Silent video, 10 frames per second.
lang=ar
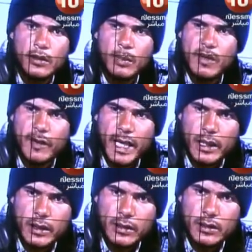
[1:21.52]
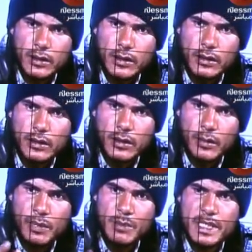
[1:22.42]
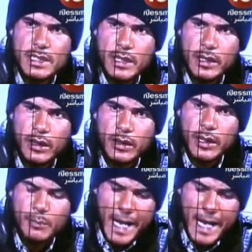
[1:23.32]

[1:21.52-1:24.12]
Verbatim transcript: من الفقر من الميزيريا ما